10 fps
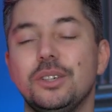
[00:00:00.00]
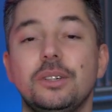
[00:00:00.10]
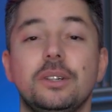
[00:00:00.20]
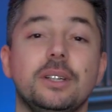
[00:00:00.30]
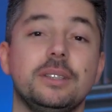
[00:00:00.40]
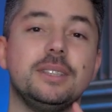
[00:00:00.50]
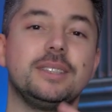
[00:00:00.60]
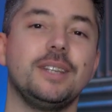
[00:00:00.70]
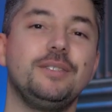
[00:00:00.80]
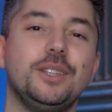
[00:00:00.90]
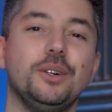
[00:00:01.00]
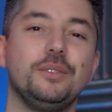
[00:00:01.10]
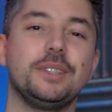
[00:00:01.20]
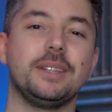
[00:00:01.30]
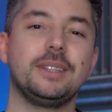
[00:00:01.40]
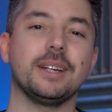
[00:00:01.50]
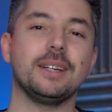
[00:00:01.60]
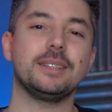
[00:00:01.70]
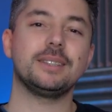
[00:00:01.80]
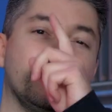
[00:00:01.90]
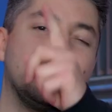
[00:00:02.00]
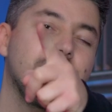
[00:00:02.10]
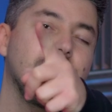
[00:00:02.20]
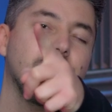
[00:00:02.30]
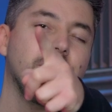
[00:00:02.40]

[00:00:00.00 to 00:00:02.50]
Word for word: Joe. Si cette vidéo vous intéresse, restez